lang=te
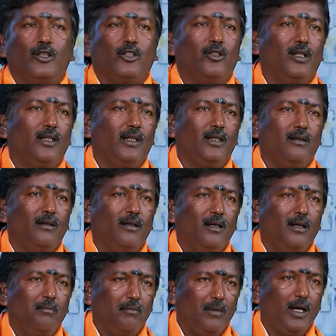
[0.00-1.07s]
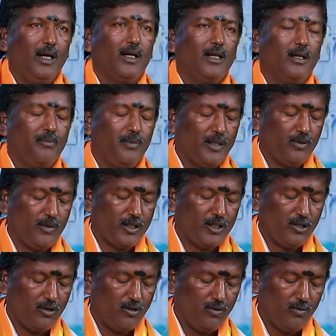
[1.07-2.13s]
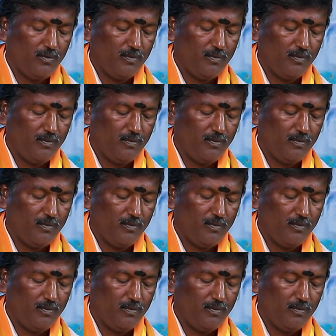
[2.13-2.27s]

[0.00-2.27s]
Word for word: వచ్చినండి మహాగణపతి వచ్చిండు